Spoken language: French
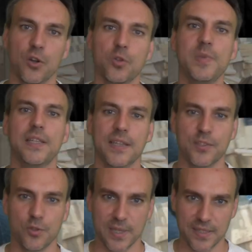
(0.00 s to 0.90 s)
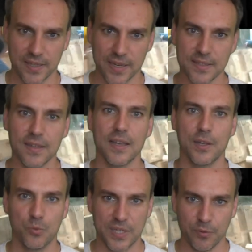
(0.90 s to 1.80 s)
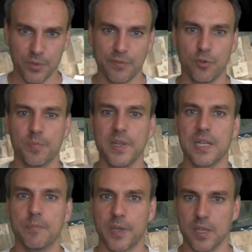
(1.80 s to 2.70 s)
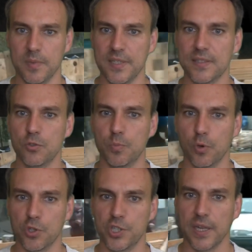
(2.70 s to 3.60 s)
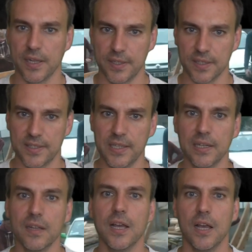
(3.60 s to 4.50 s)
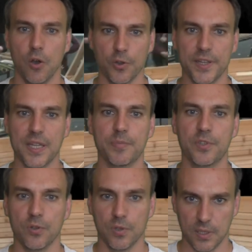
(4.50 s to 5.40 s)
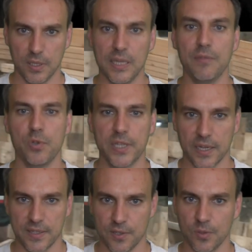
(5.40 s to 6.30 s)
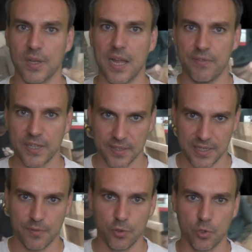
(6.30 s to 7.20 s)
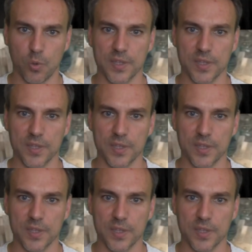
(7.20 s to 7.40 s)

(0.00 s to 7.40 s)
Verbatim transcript: En 2015-2016, nous avons développé les prémices du projet Intercycle en adaptant et vulgarisant avec des élèves de